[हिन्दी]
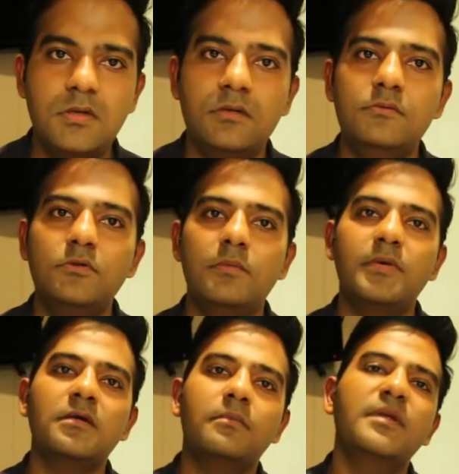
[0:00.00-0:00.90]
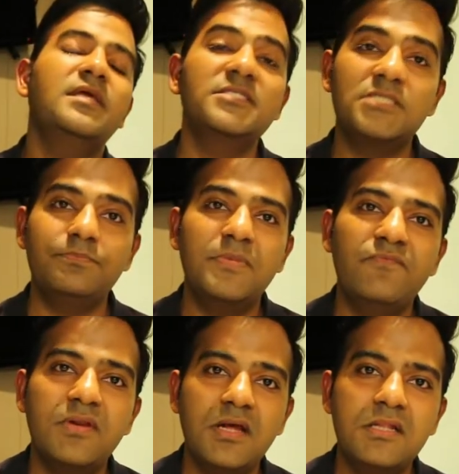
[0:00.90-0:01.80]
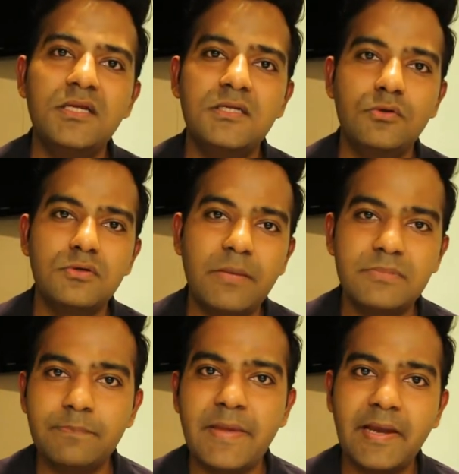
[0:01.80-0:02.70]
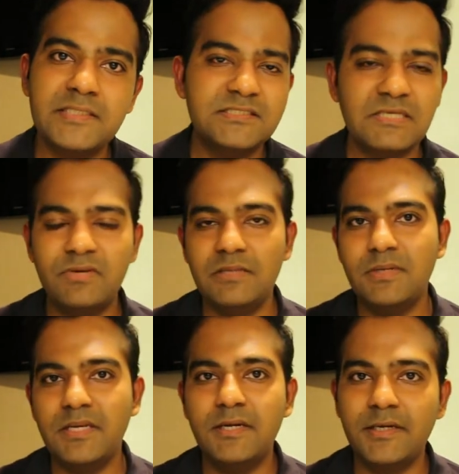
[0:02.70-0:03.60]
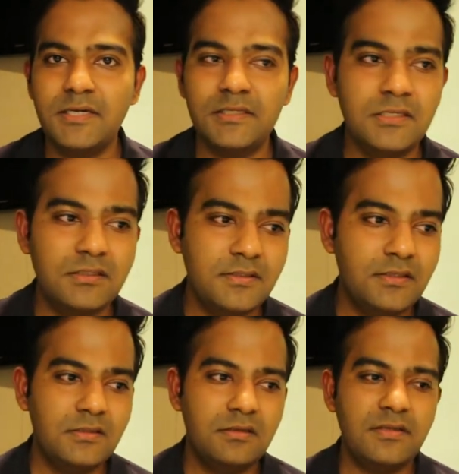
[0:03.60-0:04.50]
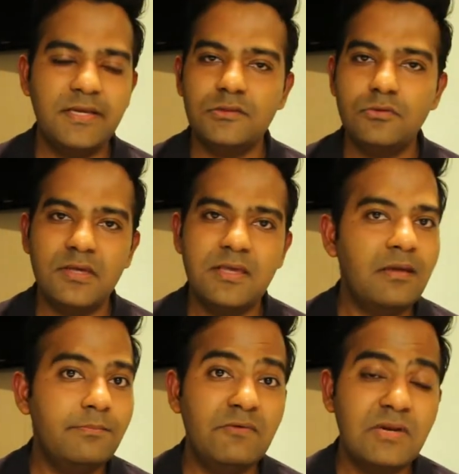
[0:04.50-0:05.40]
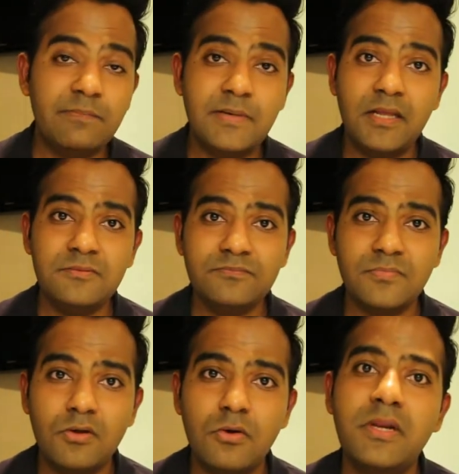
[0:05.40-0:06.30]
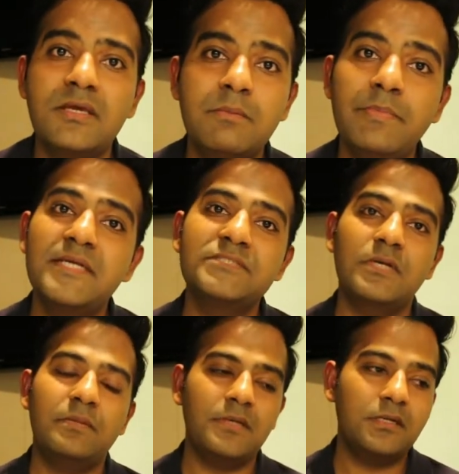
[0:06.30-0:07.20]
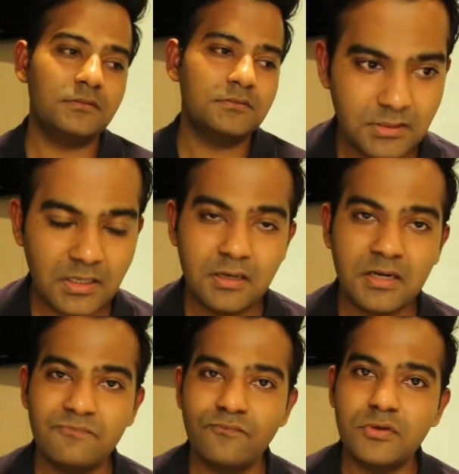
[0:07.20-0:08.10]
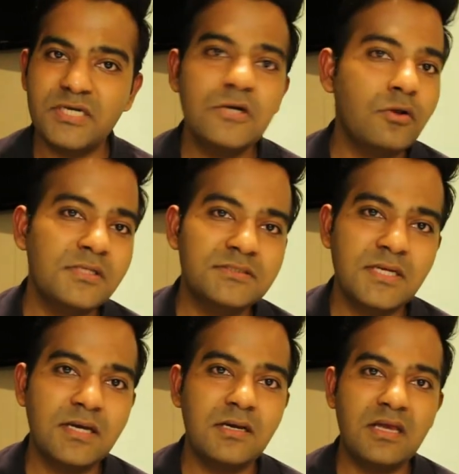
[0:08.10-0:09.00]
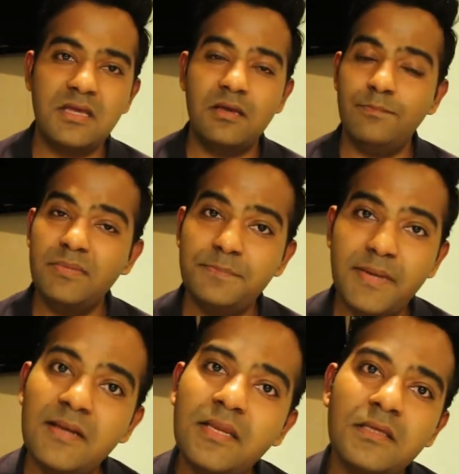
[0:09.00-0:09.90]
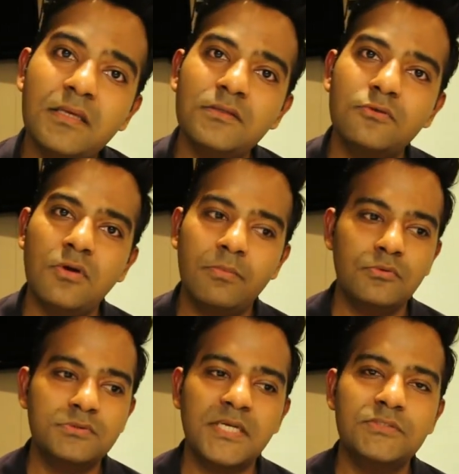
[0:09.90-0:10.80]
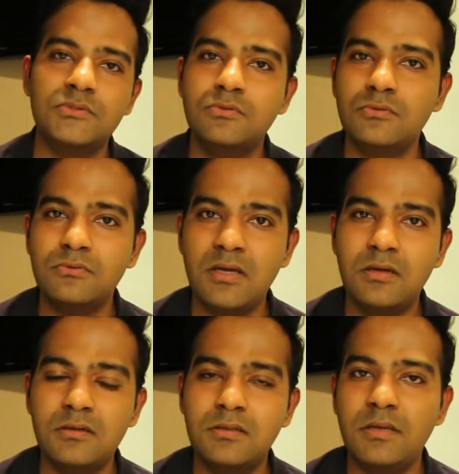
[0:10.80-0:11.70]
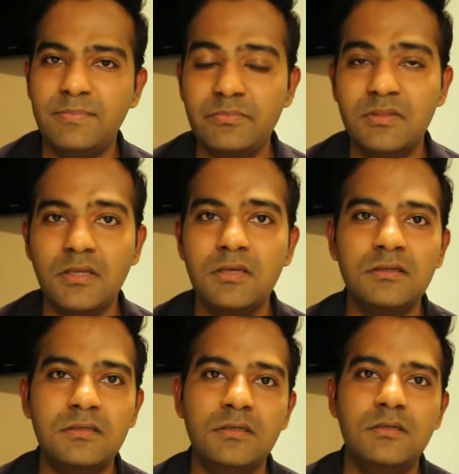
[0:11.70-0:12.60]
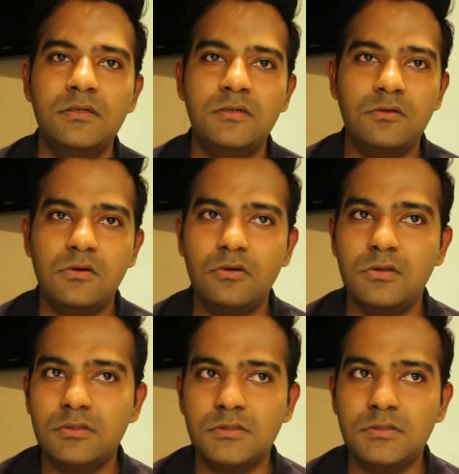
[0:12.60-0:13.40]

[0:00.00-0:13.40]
अभी तो हमारी कंपनी के शिप पे फ़िलहाल दो टाइप के पैकेजेस अवेलेबल है इंटरनेट के एक तो है एम वाला प्लान और एक है मिनट्स वाला प्लान अगर आप फोर्टीन डॉलर्स का एम प्लान लेंगे तो आपको चार सौ मिलता है और